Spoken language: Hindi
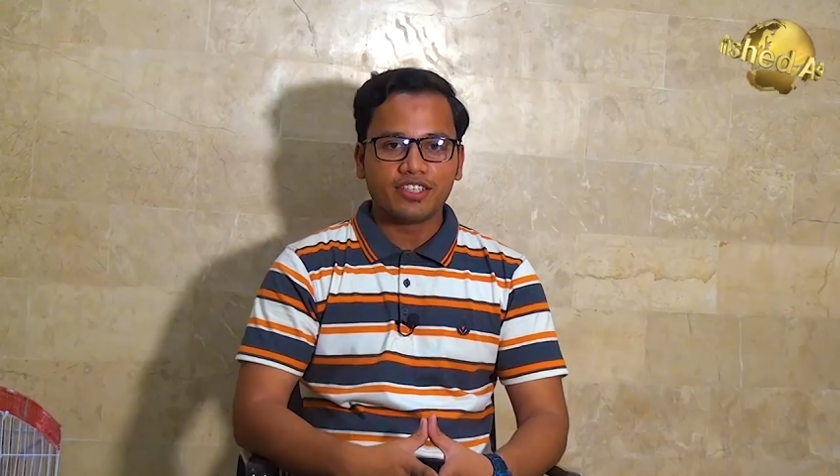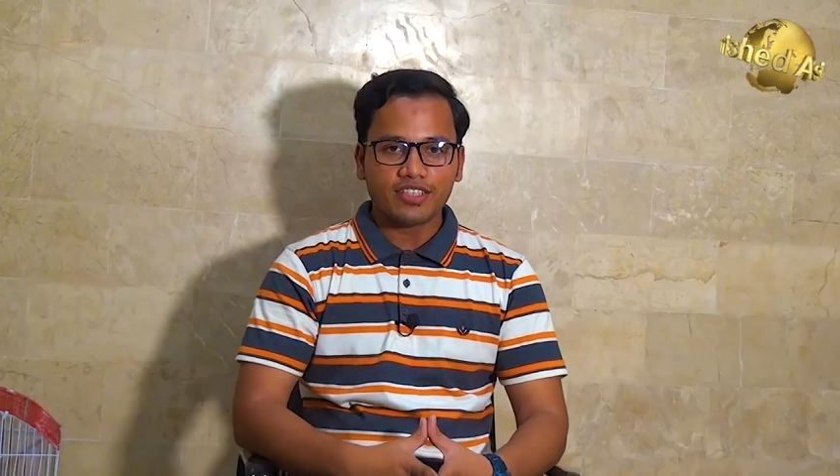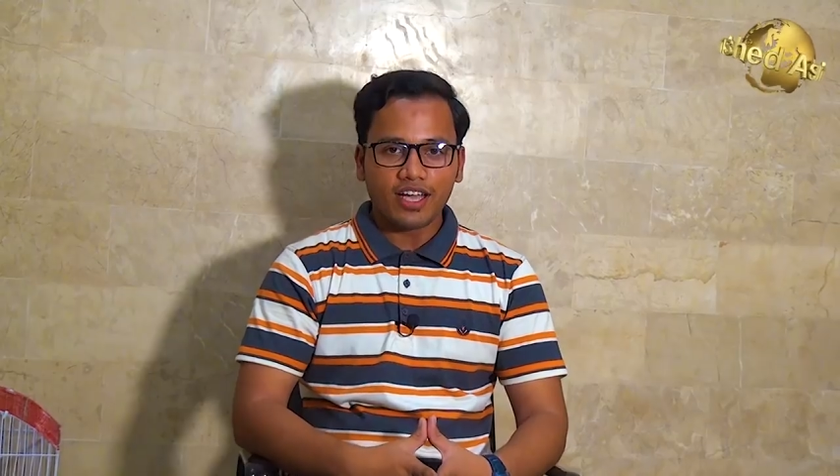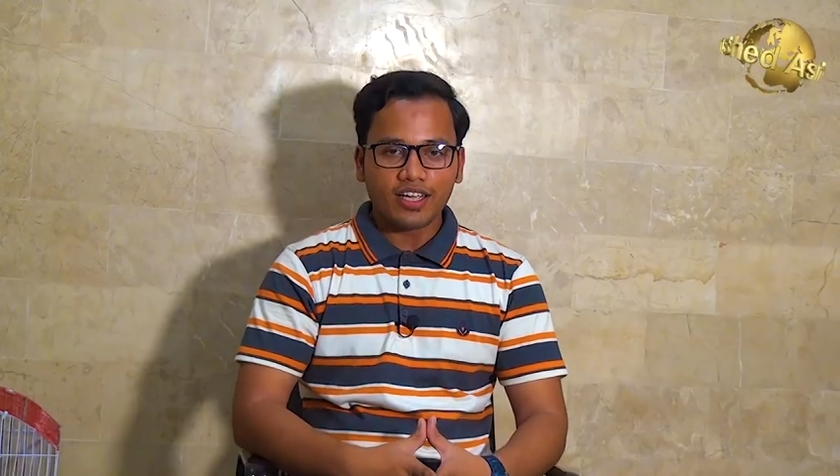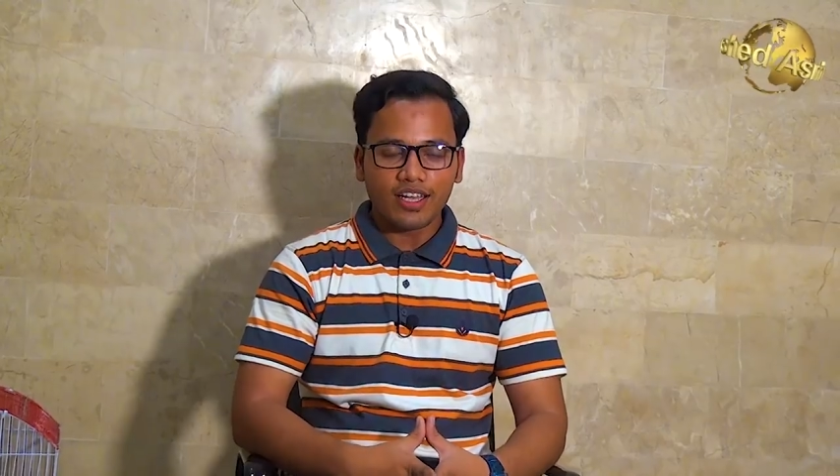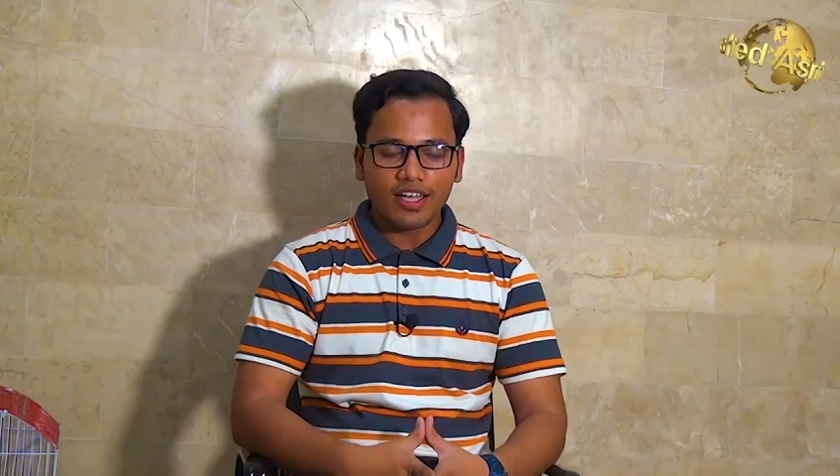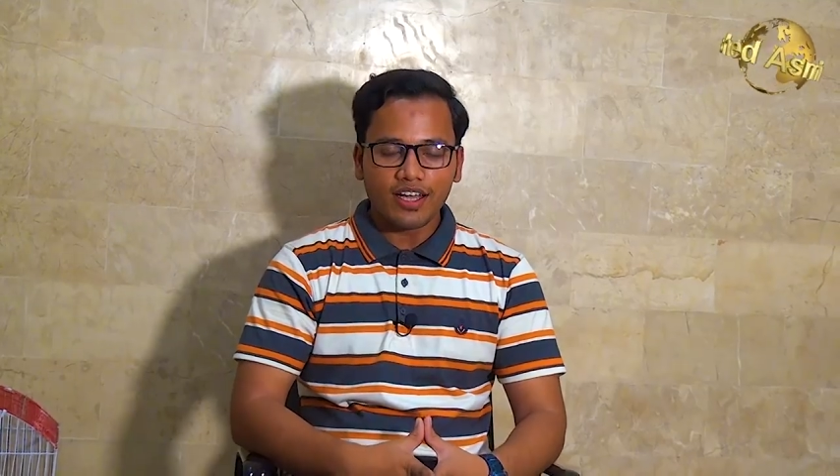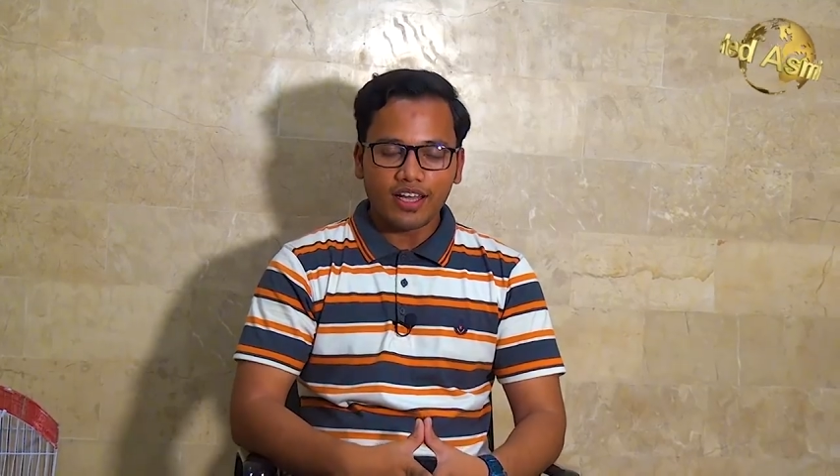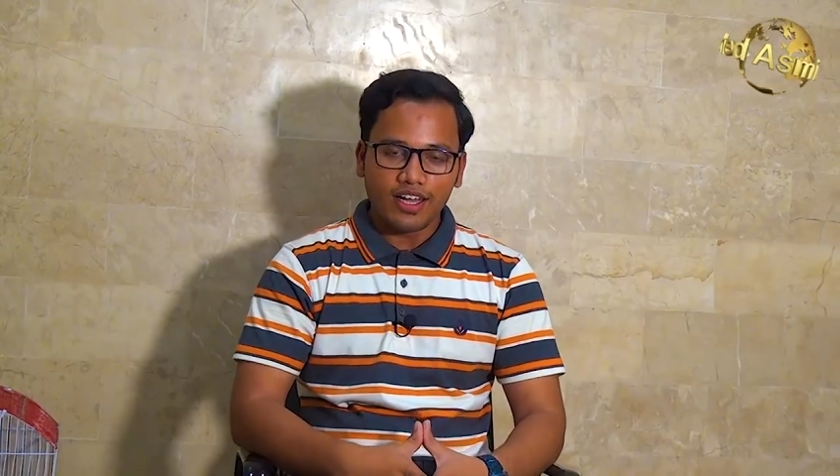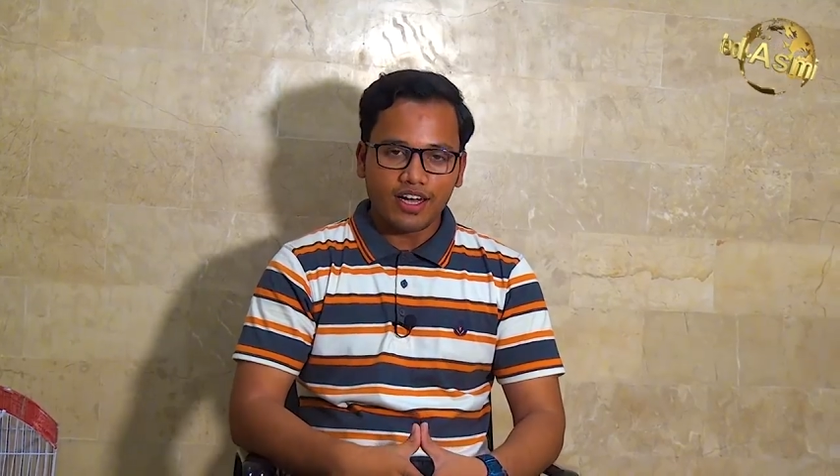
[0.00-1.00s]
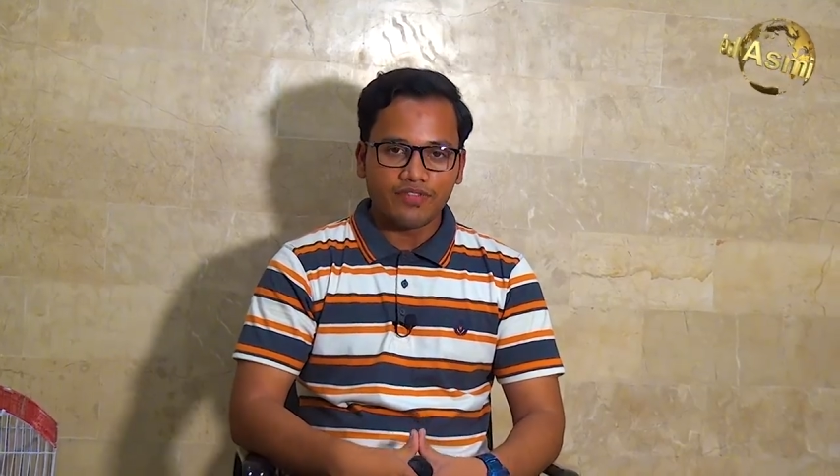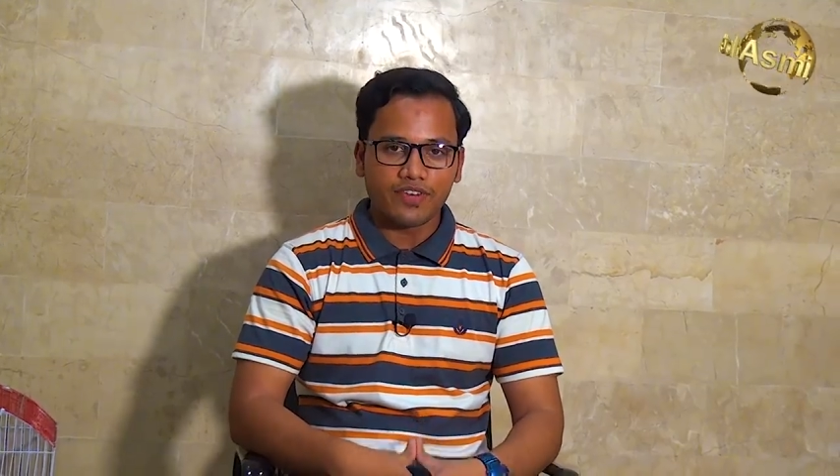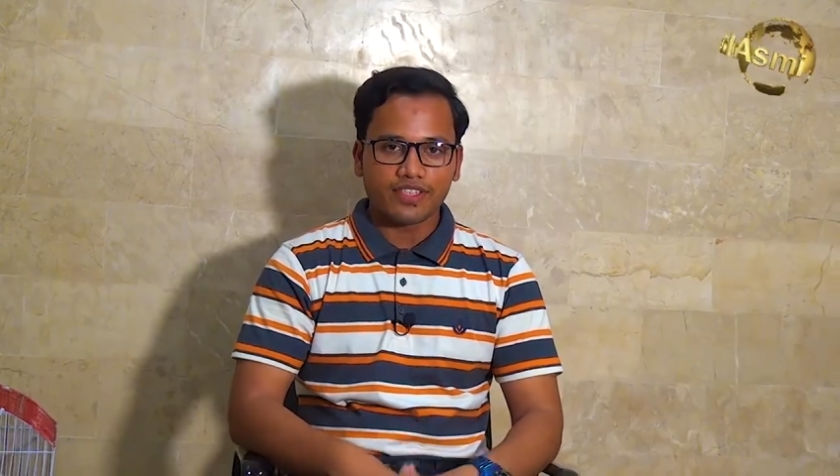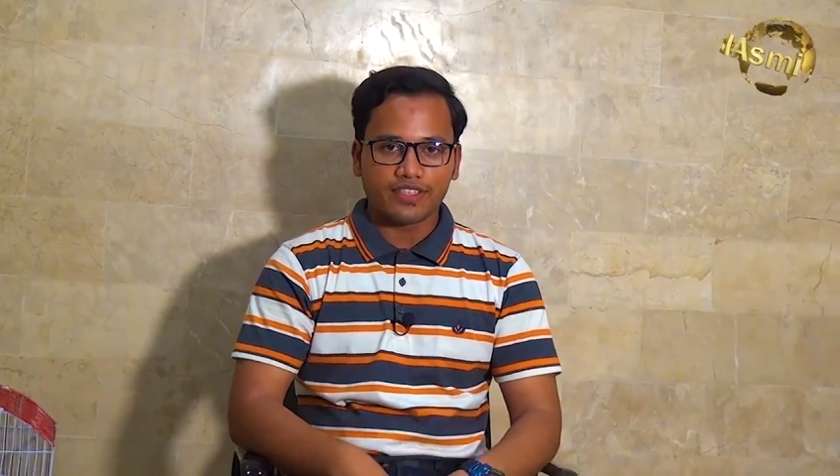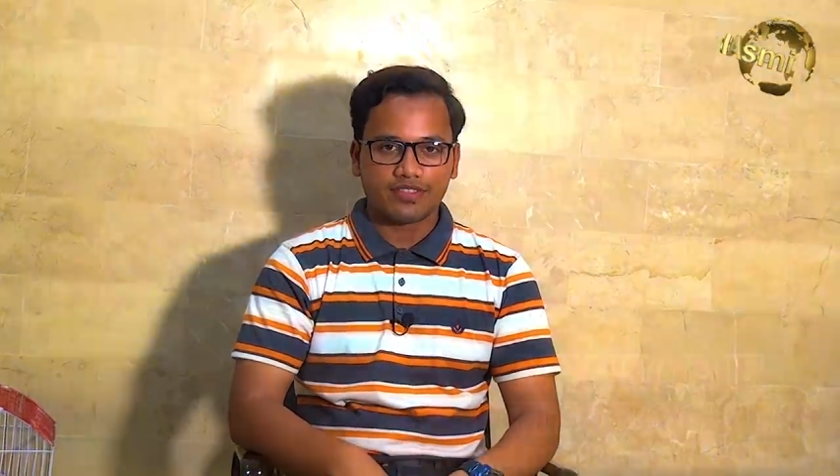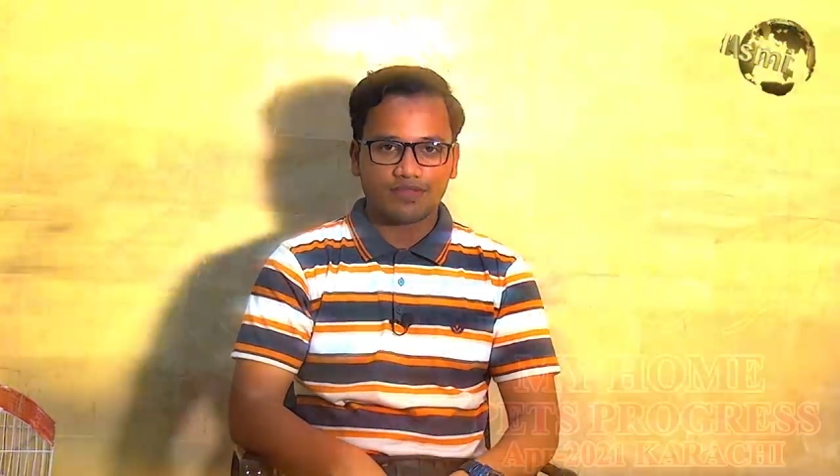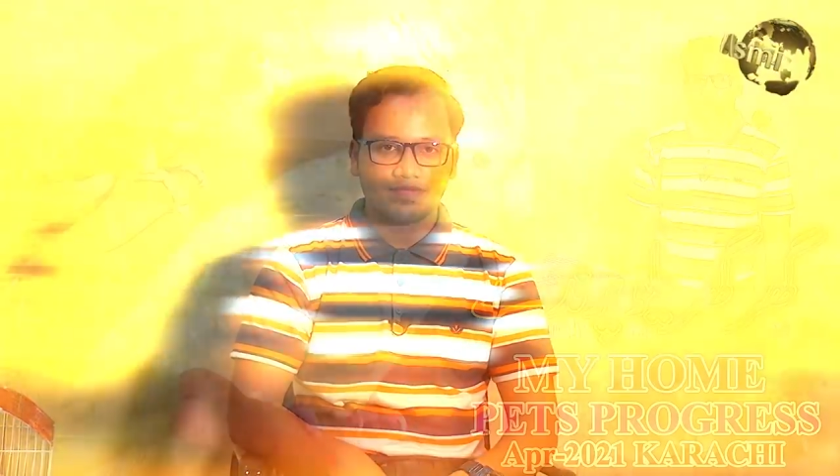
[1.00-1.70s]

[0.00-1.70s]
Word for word: जजाकल्ला अल्लाह हाफिज़